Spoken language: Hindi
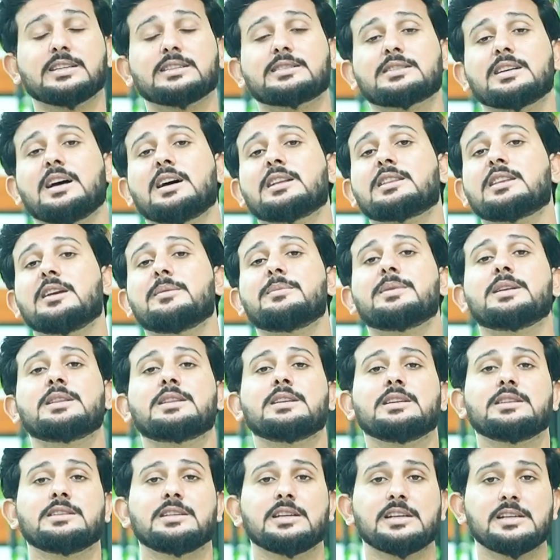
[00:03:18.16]
इसके साथ ही
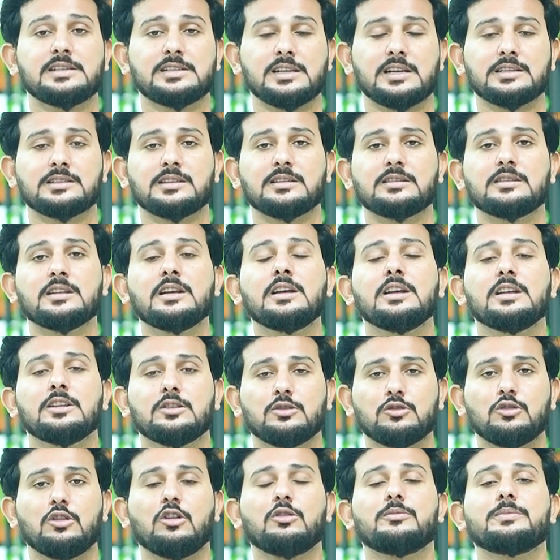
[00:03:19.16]
हमें दीजिए इजाज़त
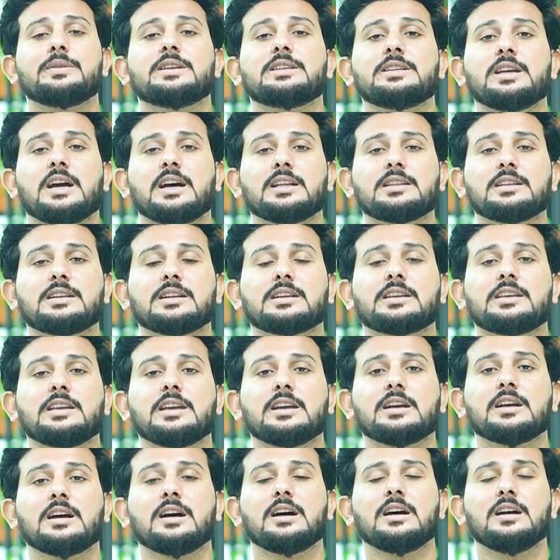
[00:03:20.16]
दो में याद
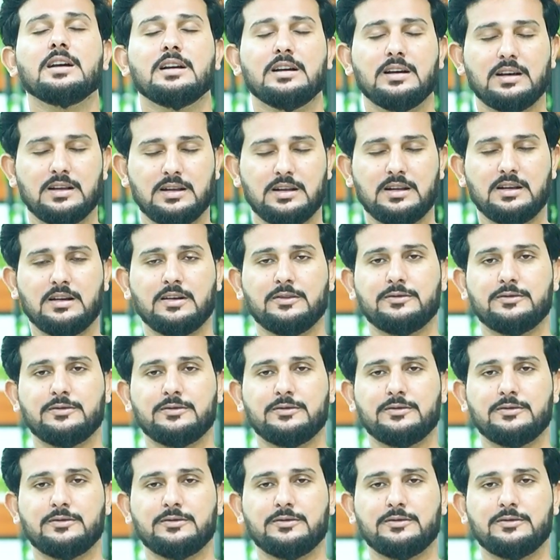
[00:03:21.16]
रखिएगा अल्लाह